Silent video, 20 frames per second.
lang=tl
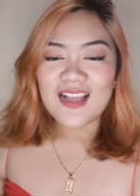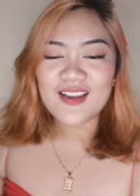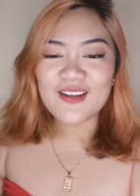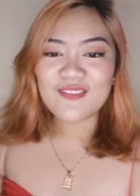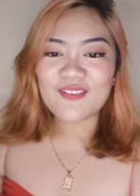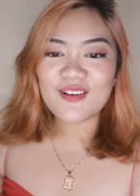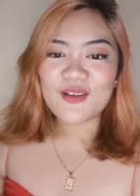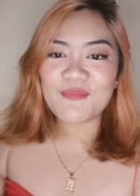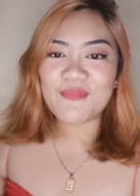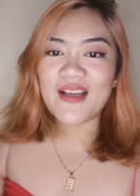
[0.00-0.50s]

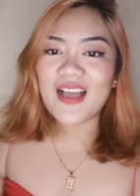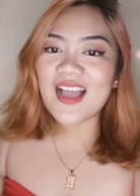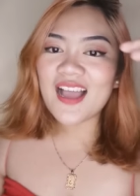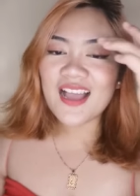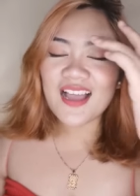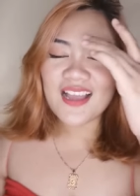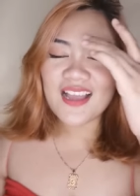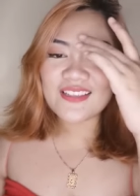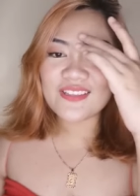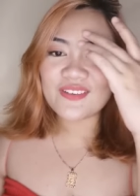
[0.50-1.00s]
Ano ka ba?
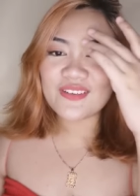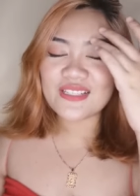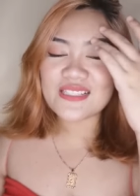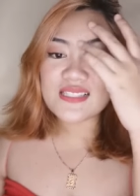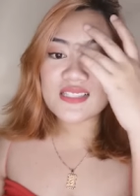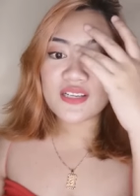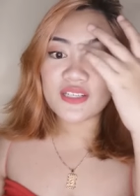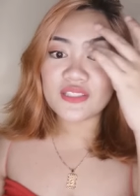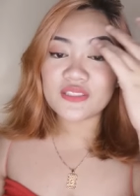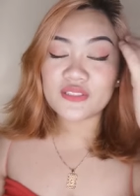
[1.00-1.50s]
You can
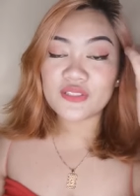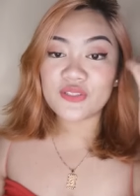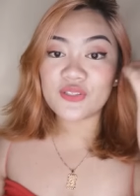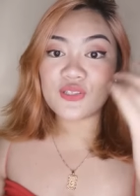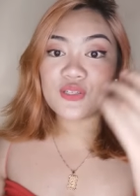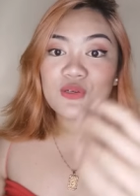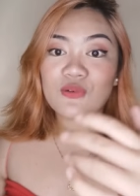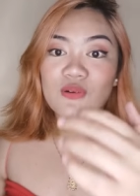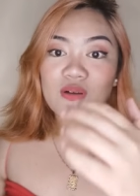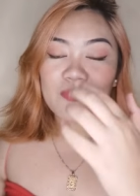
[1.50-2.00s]
start your
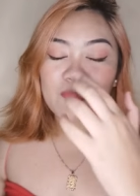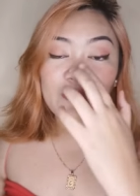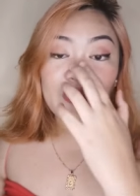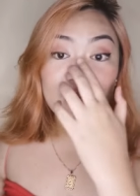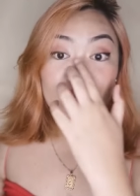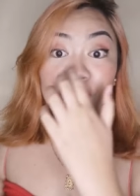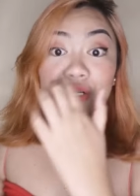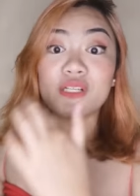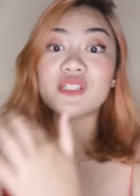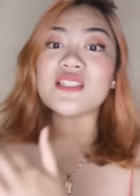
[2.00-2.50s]
glow up
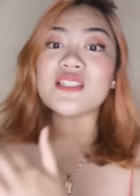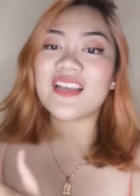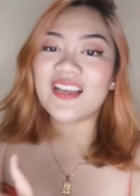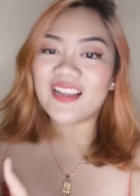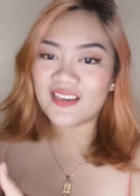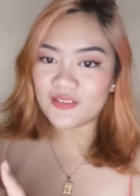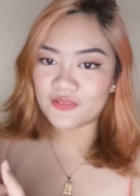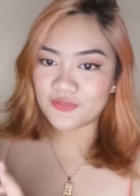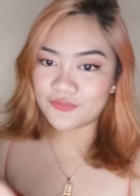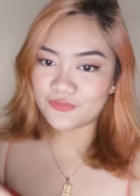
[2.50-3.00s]
by
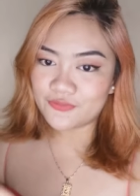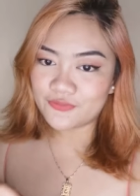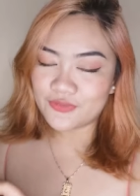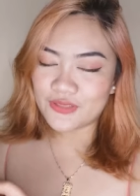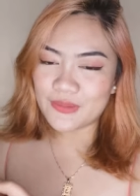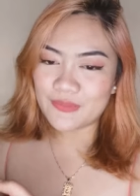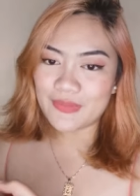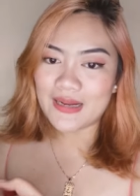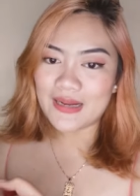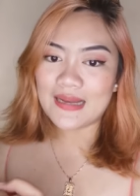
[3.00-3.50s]
yourself,
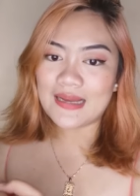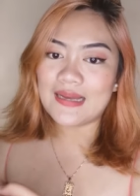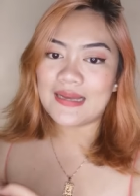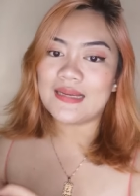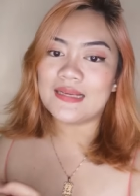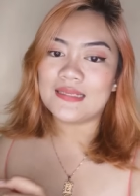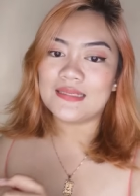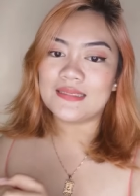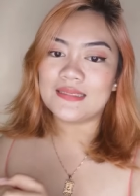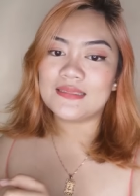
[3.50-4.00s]
'di
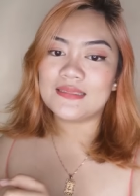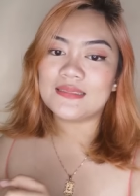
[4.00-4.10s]
ba?